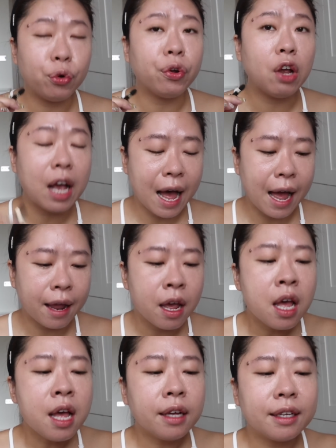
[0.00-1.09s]
晕开，
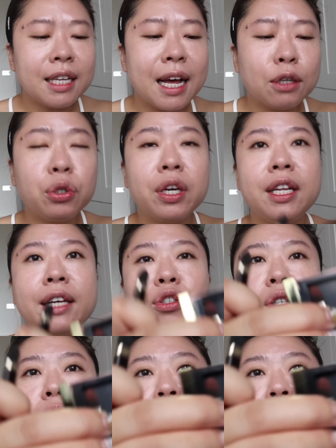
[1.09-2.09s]
可是它的缺点就